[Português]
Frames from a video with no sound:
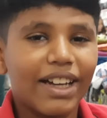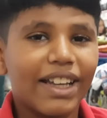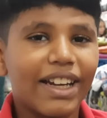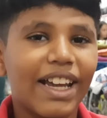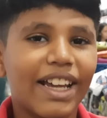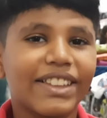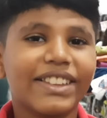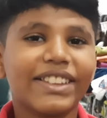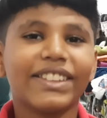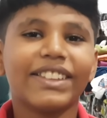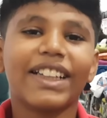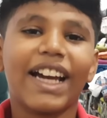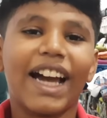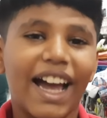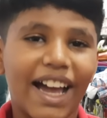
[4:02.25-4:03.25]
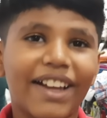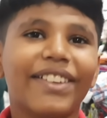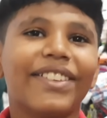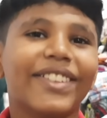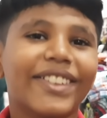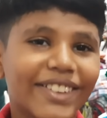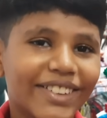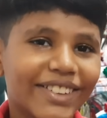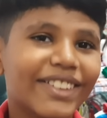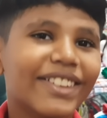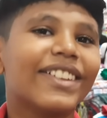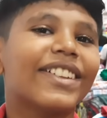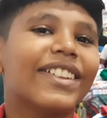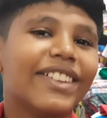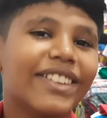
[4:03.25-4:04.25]
Garagem K. Garagem
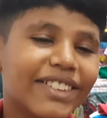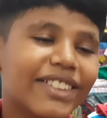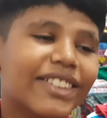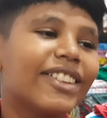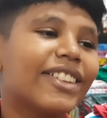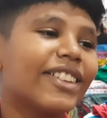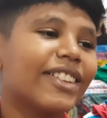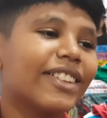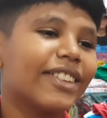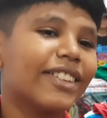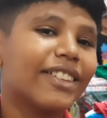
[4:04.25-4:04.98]
K, exatamente.